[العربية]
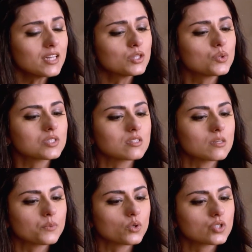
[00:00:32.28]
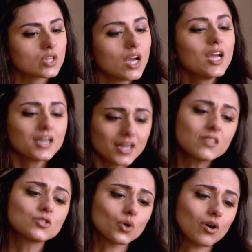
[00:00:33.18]
شي بدي إياه وبشكل
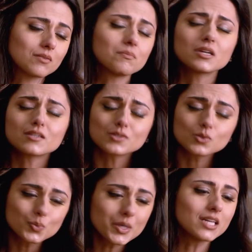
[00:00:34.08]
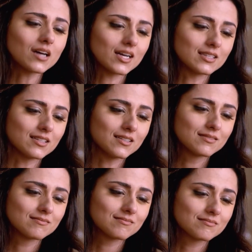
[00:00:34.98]
غير مباشر حبيب قلبي
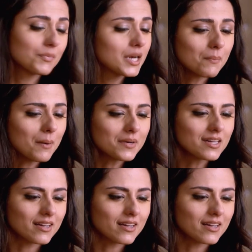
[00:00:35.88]
آدي لعبة بين